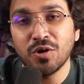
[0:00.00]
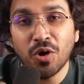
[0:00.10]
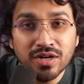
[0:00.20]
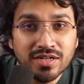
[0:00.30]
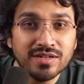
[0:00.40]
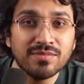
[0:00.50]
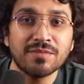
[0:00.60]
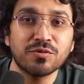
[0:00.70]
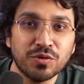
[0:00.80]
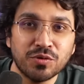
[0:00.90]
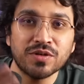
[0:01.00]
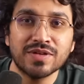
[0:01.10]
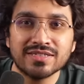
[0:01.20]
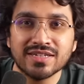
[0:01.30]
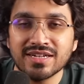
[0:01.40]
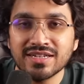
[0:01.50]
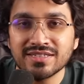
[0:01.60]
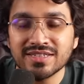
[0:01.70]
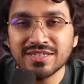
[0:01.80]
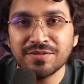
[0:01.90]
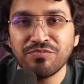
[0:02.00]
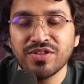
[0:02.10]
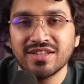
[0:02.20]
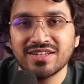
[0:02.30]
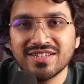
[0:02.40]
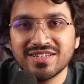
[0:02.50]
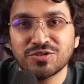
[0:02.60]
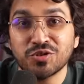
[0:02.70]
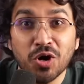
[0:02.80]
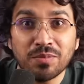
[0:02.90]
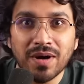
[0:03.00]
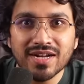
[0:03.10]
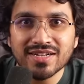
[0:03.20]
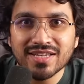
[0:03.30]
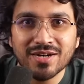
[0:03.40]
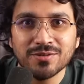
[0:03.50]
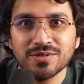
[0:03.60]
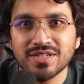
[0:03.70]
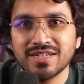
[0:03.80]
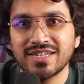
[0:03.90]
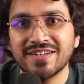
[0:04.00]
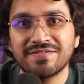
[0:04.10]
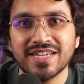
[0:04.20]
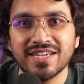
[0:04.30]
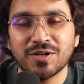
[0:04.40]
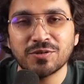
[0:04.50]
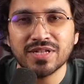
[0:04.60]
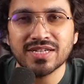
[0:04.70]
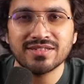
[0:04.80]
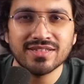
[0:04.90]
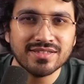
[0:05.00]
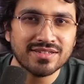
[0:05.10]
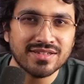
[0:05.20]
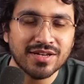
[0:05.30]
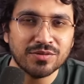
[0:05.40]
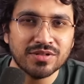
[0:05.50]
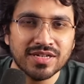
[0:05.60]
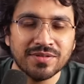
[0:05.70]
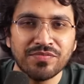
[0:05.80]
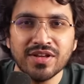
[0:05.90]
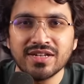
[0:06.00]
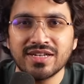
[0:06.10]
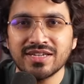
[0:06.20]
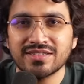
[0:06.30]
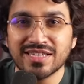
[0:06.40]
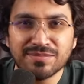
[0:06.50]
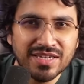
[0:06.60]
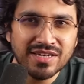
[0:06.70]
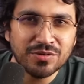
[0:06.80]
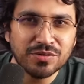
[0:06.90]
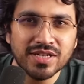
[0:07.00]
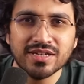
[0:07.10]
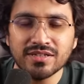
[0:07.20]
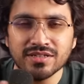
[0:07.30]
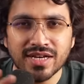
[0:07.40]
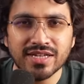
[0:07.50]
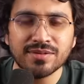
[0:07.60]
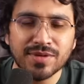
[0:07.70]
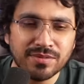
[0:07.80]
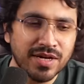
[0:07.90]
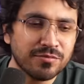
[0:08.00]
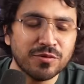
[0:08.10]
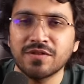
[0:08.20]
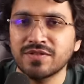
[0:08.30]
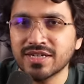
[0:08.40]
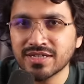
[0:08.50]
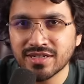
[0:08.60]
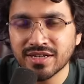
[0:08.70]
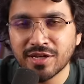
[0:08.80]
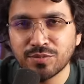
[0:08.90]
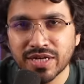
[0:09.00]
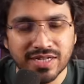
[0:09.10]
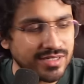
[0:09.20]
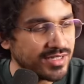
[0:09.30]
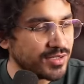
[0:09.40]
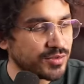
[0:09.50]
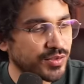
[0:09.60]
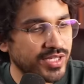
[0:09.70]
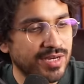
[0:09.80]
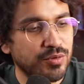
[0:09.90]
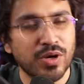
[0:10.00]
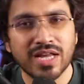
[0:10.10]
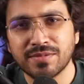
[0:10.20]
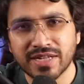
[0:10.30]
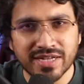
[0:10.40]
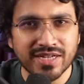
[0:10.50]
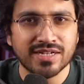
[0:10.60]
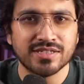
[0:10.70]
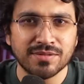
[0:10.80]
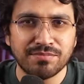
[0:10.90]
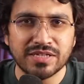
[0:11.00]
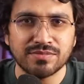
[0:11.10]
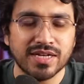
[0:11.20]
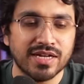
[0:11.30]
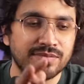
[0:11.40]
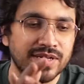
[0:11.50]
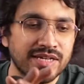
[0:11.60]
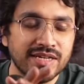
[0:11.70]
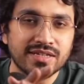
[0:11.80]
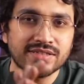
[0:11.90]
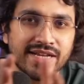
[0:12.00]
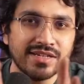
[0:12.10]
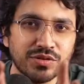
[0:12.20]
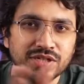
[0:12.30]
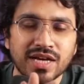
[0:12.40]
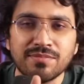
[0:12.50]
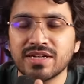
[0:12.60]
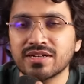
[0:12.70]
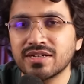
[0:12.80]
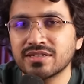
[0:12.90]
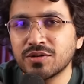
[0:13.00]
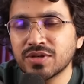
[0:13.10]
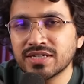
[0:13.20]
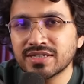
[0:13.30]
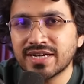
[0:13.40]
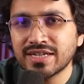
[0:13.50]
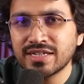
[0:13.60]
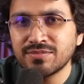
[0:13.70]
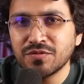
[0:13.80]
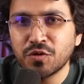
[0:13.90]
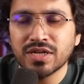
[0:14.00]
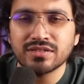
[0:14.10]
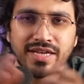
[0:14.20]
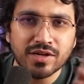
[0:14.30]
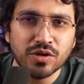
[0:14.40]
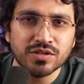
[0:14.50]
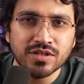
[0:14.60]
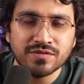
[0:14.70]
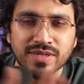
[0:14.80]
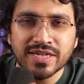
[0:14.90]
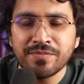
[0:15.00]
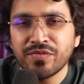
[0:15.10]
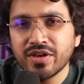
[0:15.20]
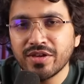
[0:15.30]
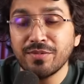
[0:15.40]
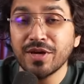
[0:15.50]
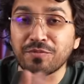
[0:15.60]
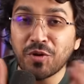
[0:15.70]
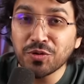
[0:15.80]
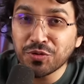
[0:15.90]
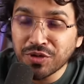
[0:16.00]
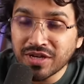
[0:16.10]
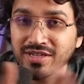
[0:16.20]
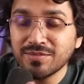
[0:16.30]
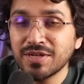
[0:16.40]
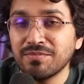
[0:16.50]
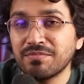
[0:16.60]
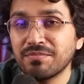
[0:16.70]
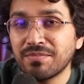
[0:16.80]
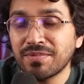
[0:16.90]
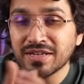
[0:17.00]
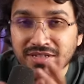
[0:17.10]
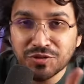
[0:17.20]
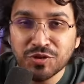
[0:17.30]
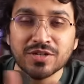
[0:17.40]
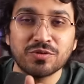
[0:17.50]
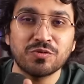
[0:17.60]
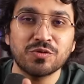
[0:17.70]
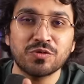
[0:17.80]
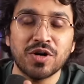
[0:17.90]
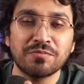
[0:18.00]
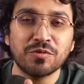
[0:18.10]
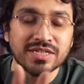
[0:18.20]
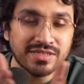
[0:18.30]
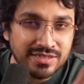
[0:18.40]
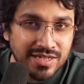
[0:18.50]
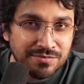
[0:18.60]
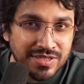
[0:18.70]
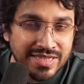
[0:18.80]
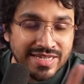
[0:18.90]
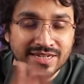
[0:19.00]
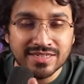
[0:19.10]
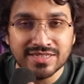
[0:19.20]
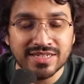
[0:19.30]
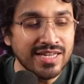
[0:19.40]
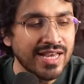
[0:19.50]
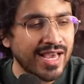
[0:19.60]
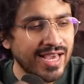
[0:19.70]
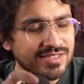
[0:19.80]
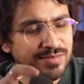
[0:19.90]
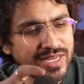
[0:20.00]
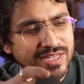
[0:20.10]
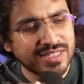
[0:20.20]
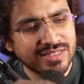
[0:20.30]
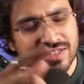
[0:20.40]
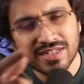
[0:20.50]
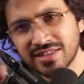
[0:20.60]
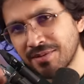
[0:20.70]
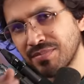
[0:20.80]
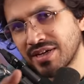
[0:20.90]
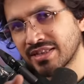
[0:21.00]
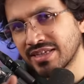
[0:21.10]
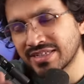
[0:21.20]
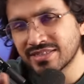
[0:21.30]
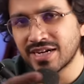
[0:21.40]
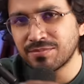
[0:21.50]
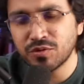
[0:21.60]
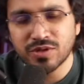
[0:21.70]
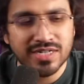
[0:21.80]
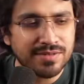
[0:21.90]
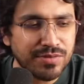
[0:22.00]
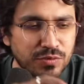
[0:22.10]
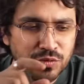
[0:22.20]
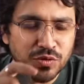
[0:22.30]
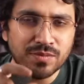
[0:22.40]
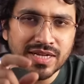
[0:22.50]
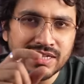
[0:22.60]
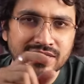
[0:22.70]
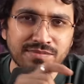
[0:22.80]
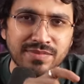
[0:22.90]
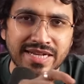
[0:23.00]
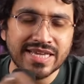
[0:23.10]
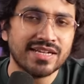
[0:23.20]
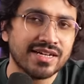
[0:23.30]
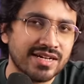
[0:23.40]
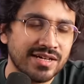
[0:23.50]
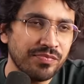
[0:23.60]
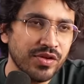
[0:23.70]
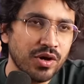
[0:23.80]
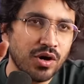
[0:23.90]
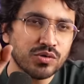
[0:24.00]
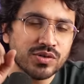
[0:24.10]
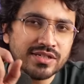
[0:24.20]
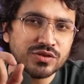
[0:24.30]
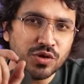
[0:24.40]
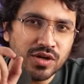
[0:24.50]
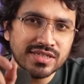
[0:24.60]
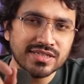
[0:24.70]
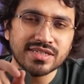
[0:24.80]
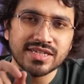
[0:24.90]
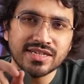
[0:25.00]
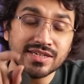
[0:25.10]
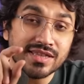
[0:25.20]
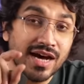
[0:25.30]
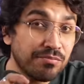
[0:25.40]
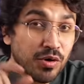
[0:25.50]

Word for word: लॉन्ग टर्म आपको क्यों इन्वेस्ट करना चाहिए ठीक है स्टॉक मार्केट क्या होता है निफ्टी क्या होता है सेंसेक्स क्या होता है ठीक है सेबी क्या होता है ये सारे के बारे में आपको काफ़ी एक अच्छा ज्ञान मिलेगा जो कि आपको हेल्प करेगा एक अच्छा बेस बनाने में सेकेंड जो किताब मैं रखना चाहूँगा इस कैटेगरी में वो है साइकोलॉजी ऑफ मनी ये भी एक बहुत अच्छा है कि भाई पैसा जो है उसको आपको किस हिसाब से देखना चाहिए ऐसे में एक तीसरी किताब भी आती है रिच डैड पुअर डैड पर उसको मैंने इसमें नहीं रखा है और उसका एक स्ट्रॉन्ग रीज़न ये है किताब